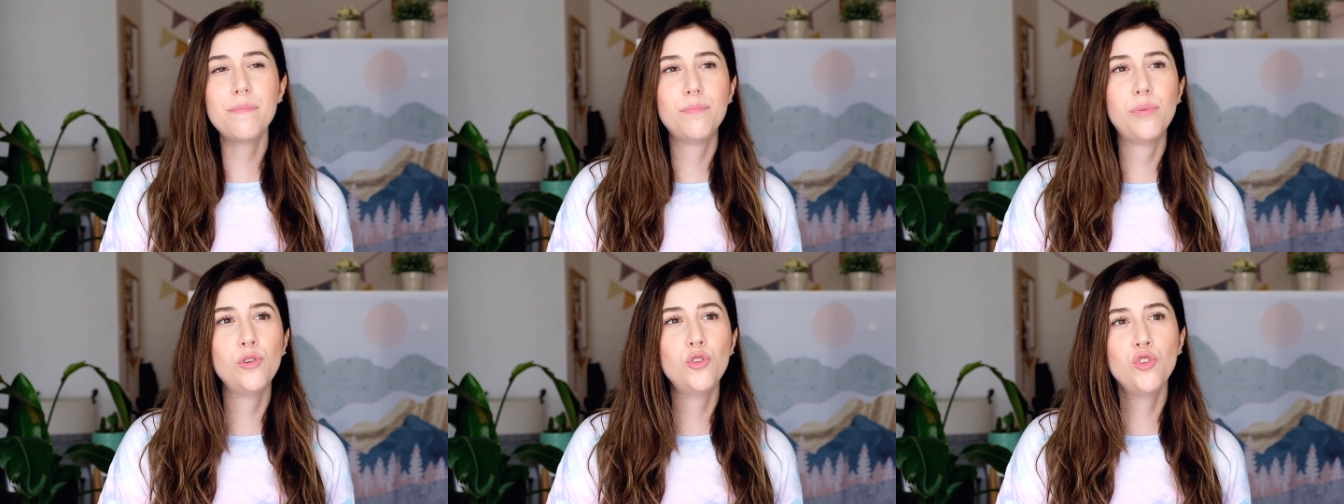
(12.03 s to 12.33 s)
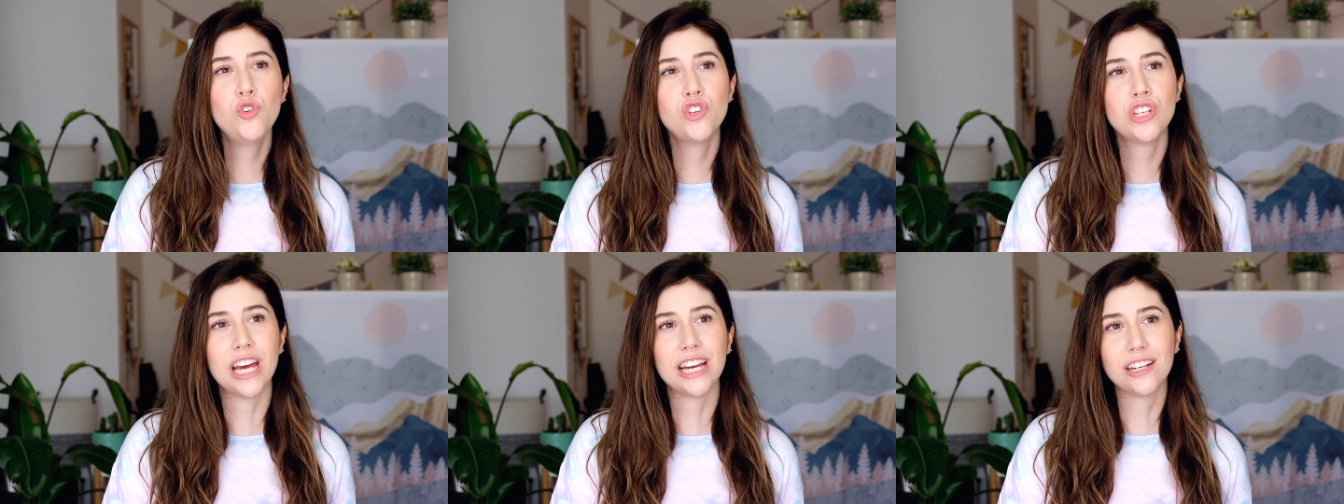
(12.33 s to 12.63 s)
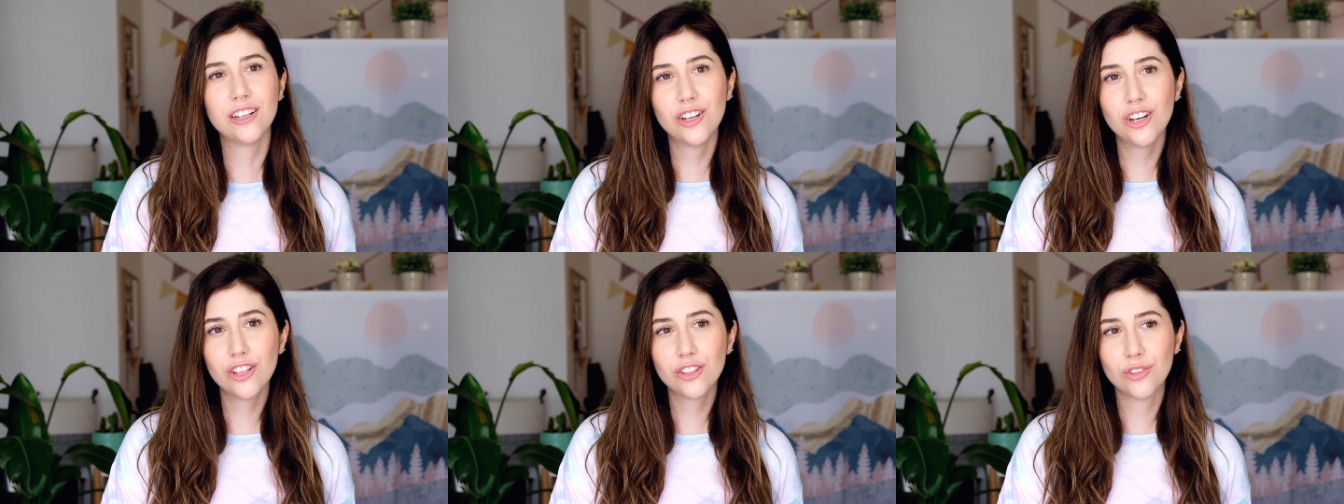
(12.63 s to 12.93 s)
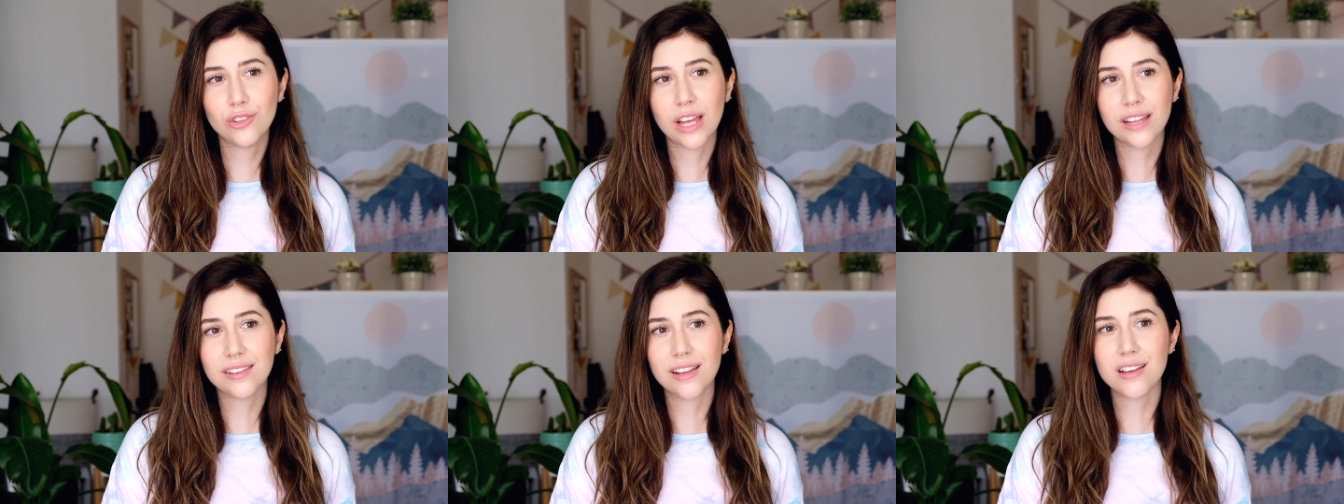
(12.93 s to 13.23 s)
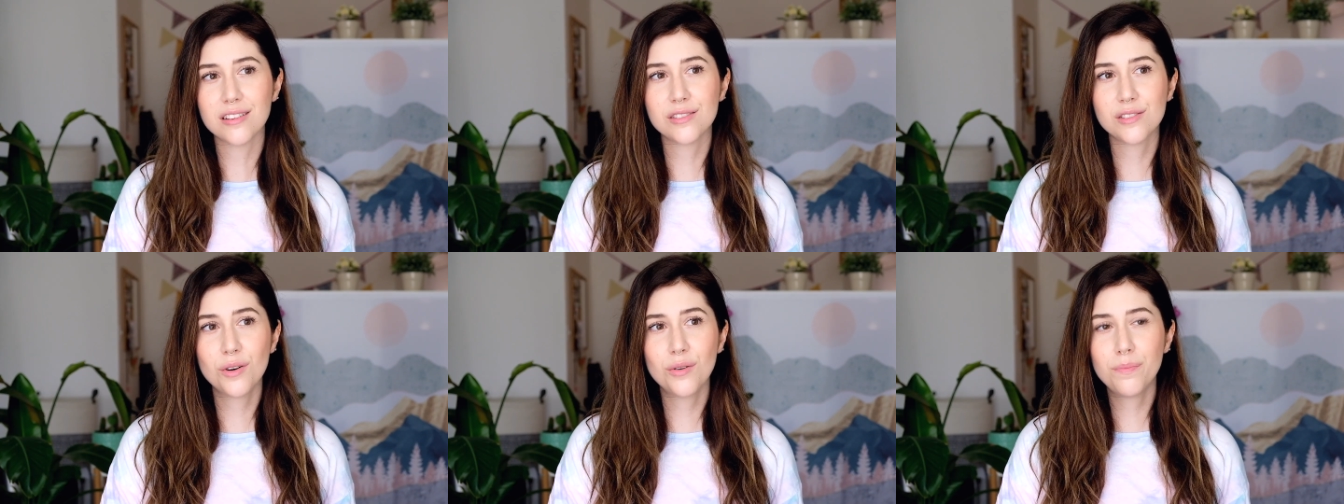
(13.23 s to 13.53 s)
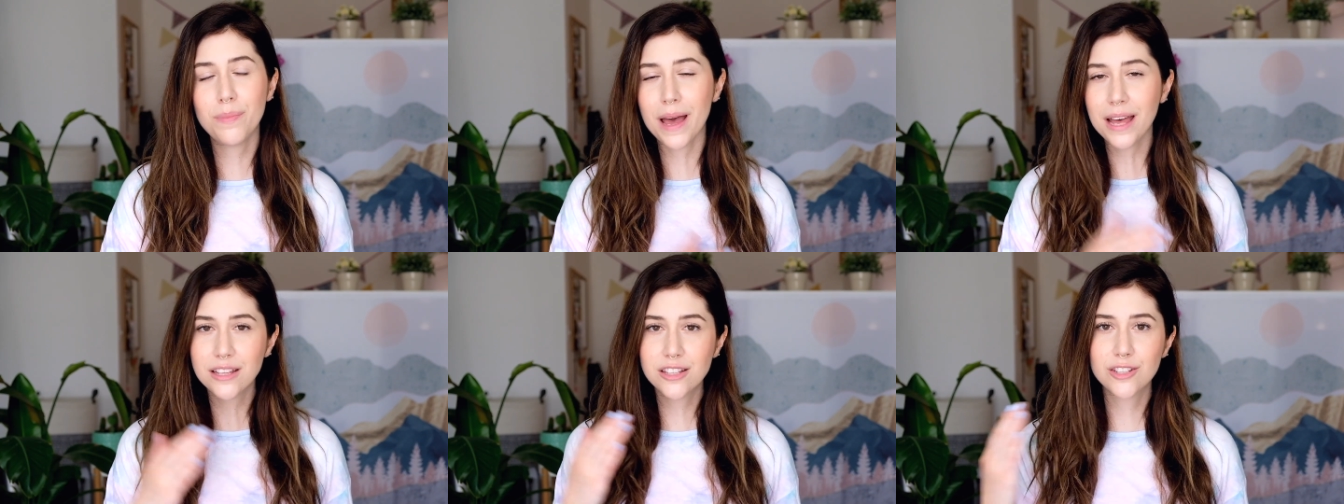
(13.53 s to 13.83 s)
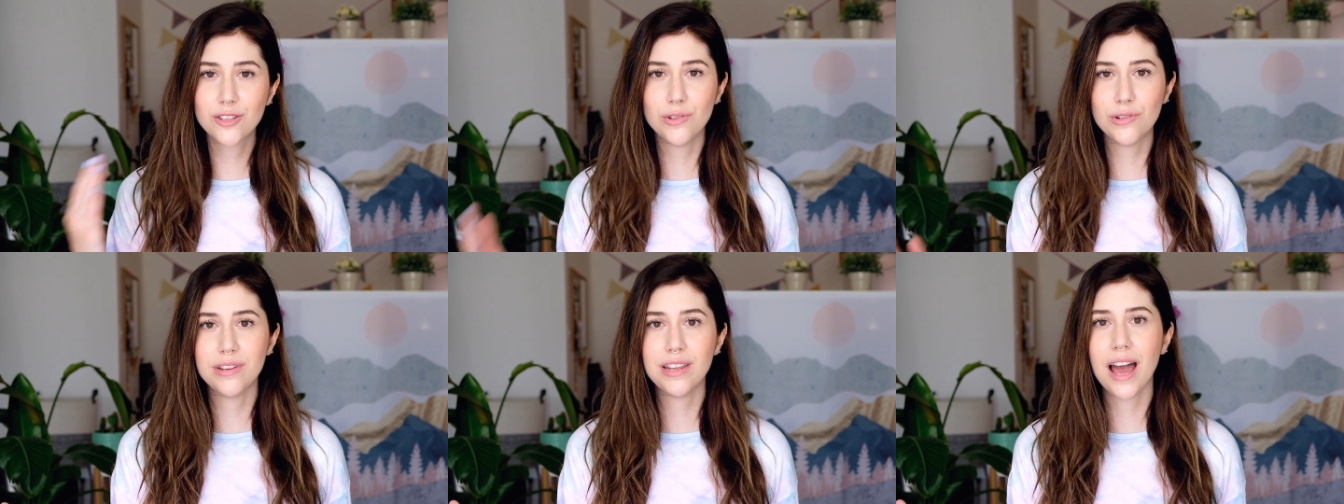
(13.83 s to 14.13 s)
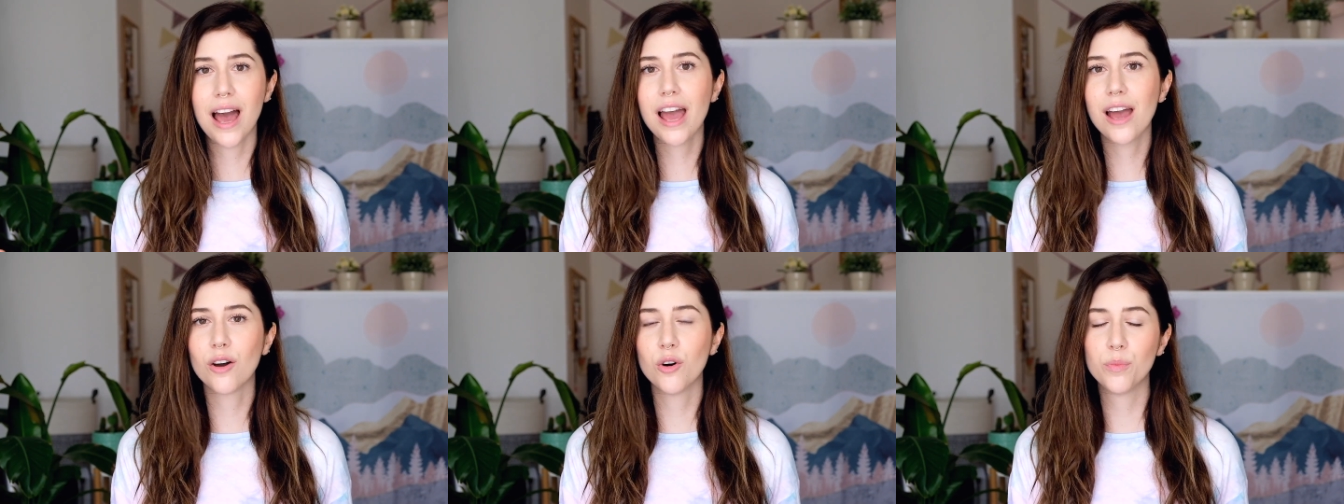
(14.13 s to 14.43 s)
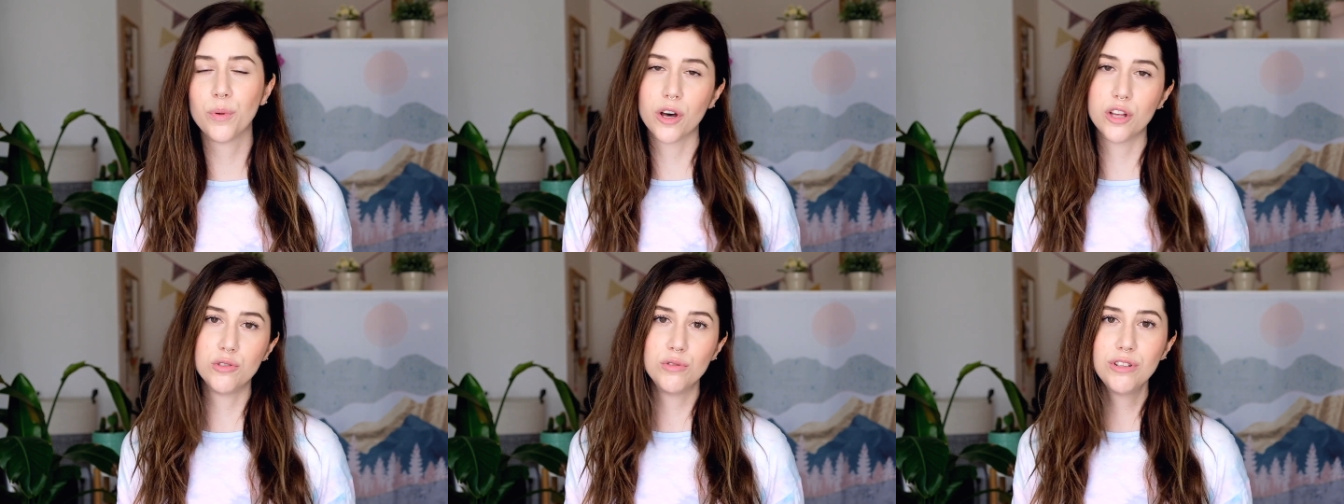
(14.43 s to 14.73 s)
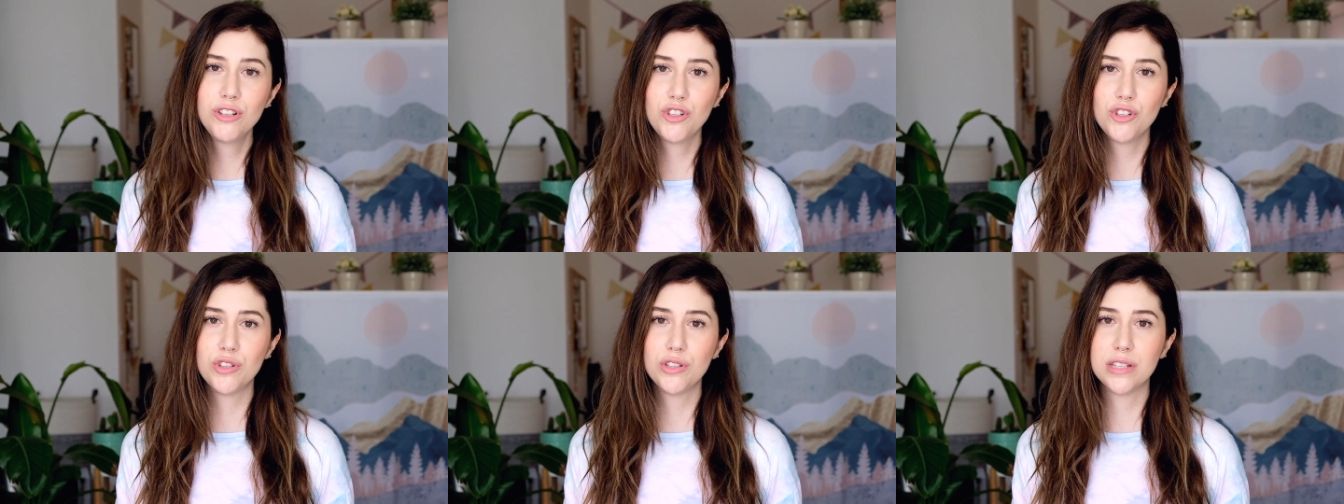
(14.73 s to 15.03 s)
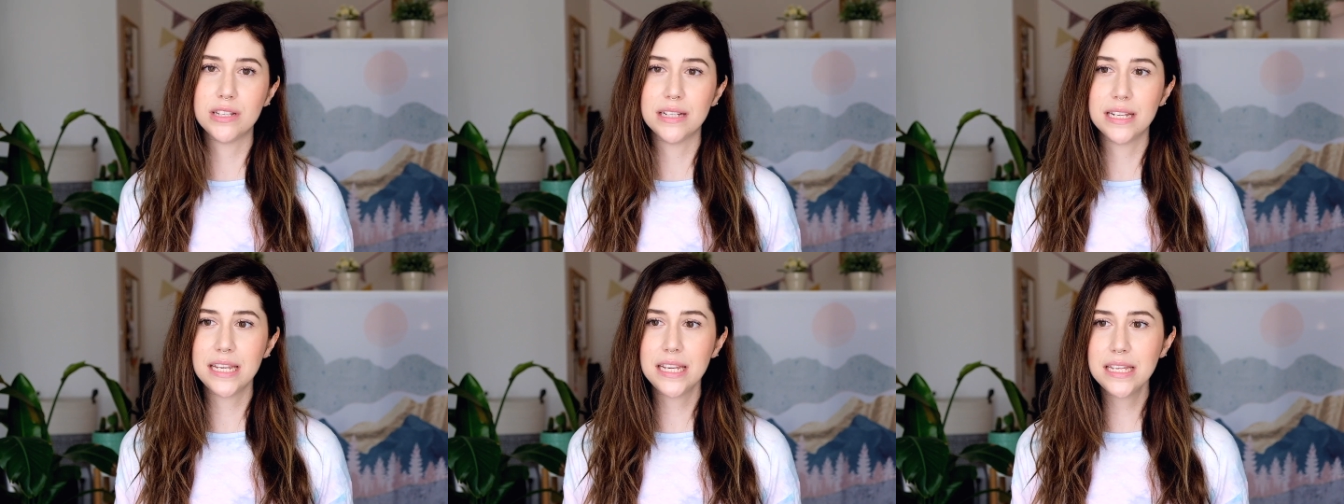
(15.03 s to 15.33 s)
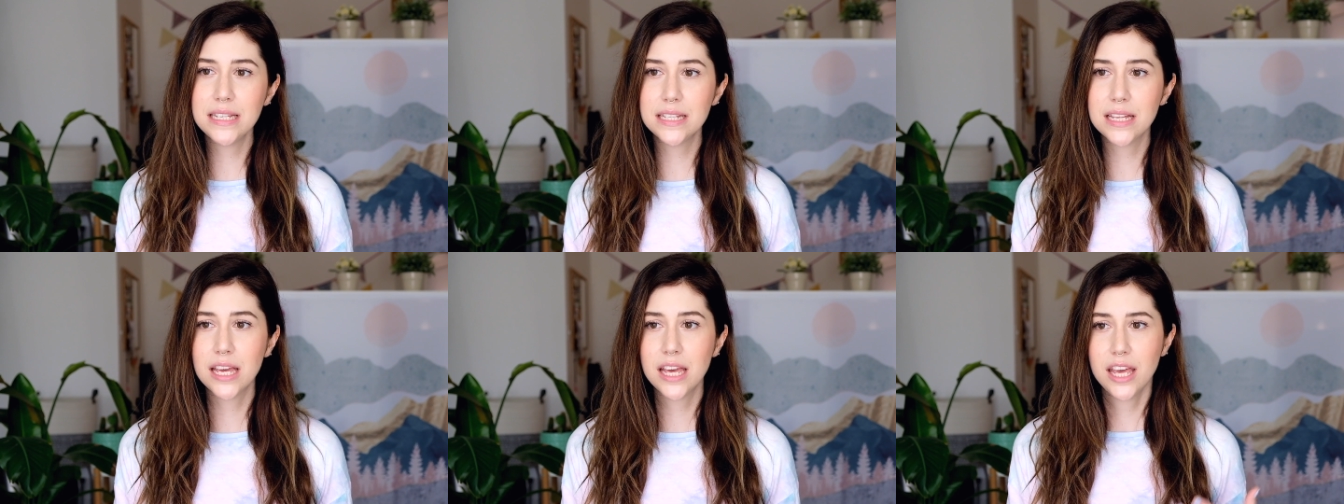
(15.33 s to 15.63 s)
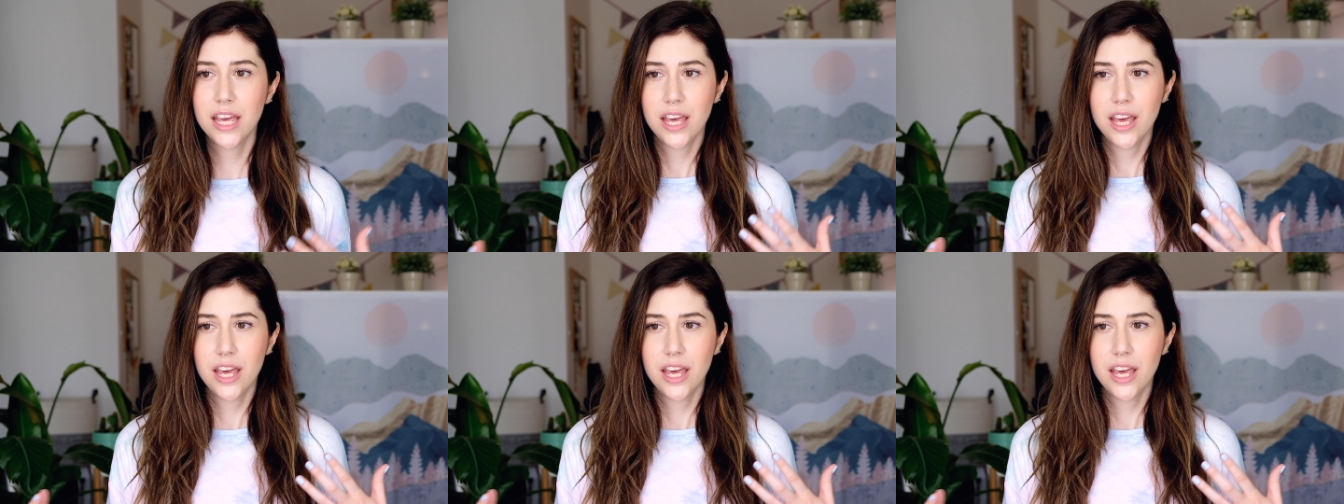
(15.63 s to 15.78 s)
plus j'accorde une attention particulière aux produits que j'utilise.